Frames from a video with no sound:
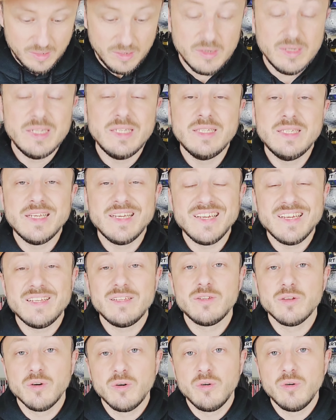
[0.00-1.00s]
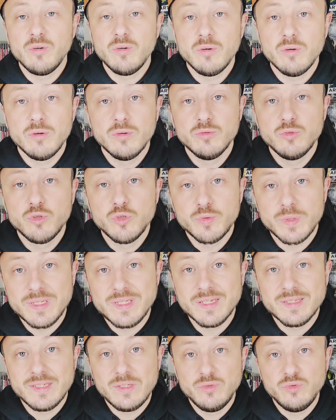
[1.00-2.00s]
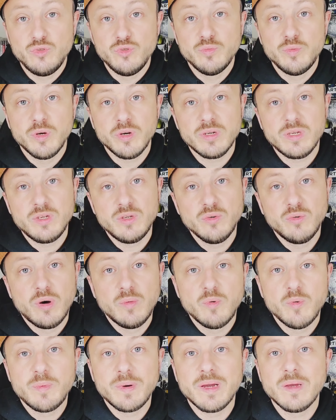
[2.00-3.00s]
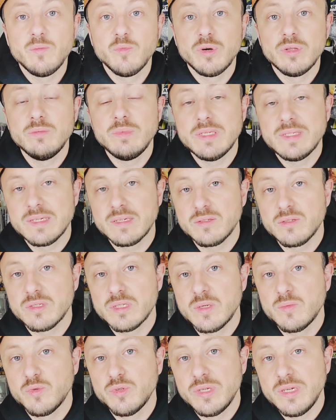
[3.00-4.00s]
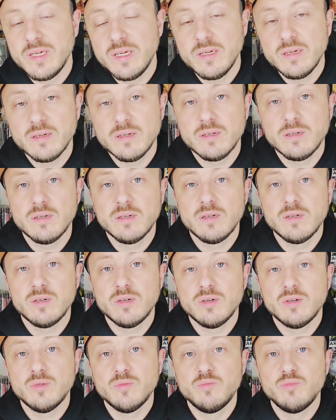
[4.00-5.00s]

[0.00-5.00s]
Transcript: L'idée étant euh, de choisir des youtubeurs qui ont à peu près moins de 1500 abonnés euh,